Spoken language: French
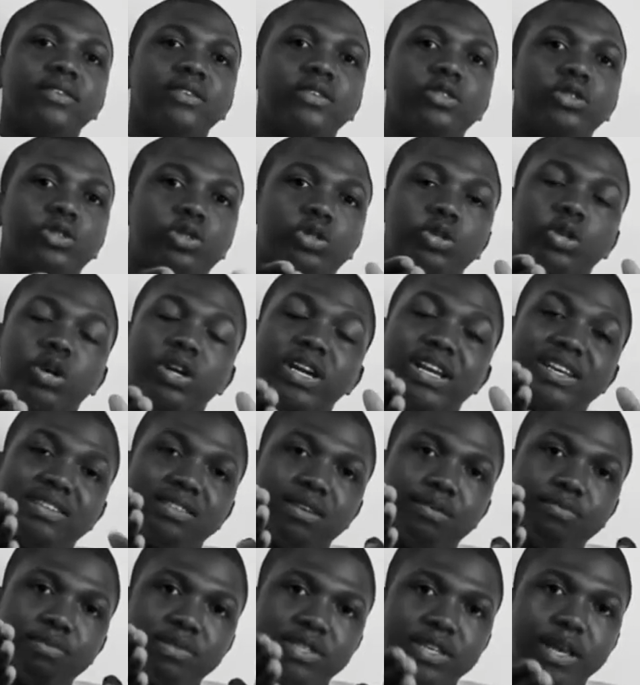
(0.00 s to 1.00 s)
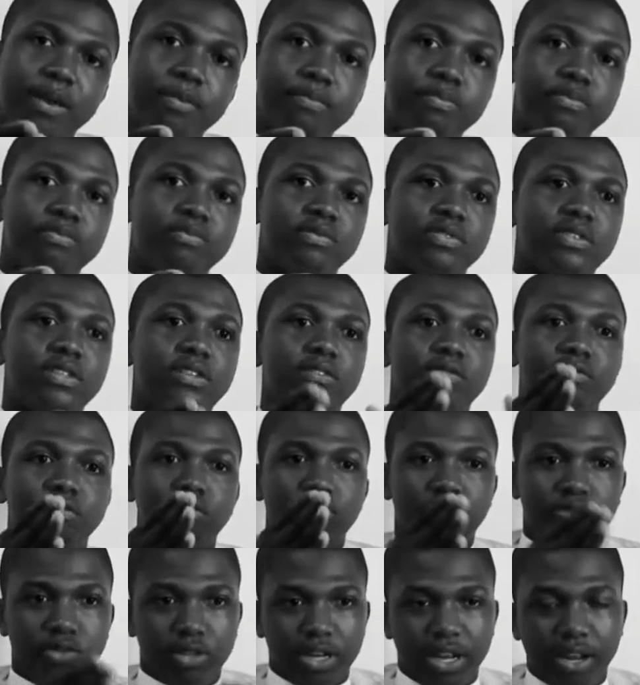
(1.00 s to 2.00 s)
Je donne l'exemple simple. Si
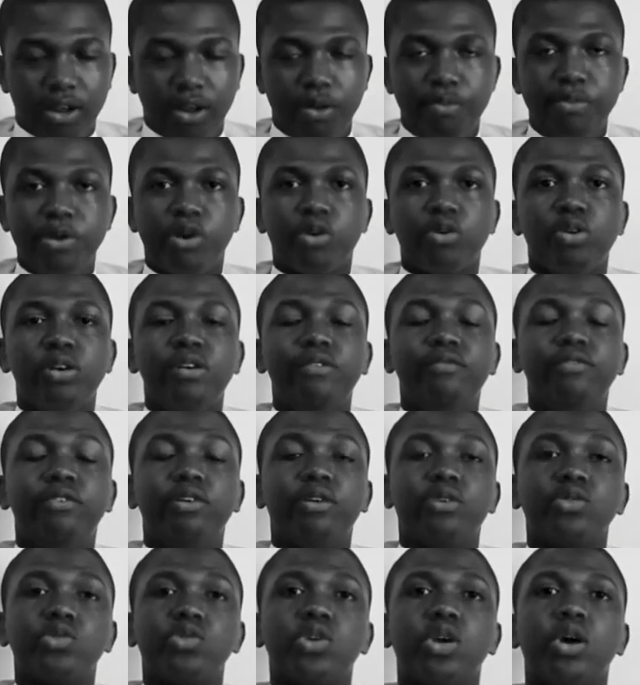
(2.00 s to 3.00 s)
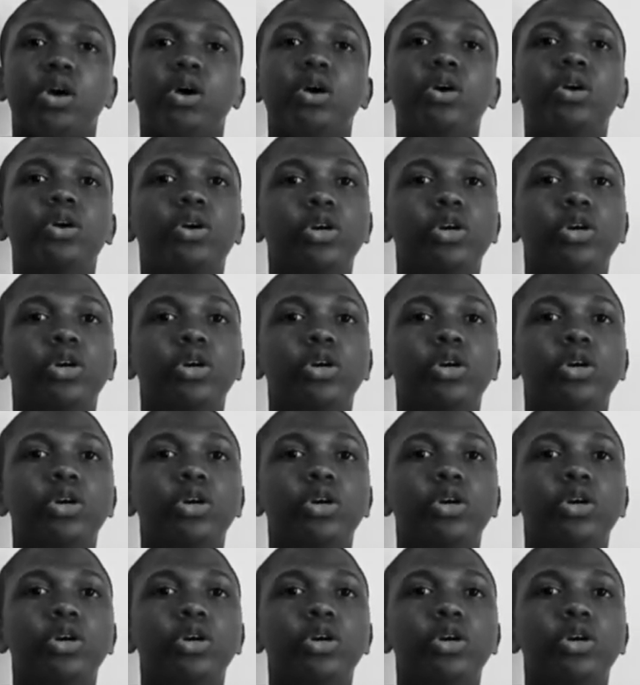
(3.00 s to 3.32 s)
j'ai un micro-influenceur,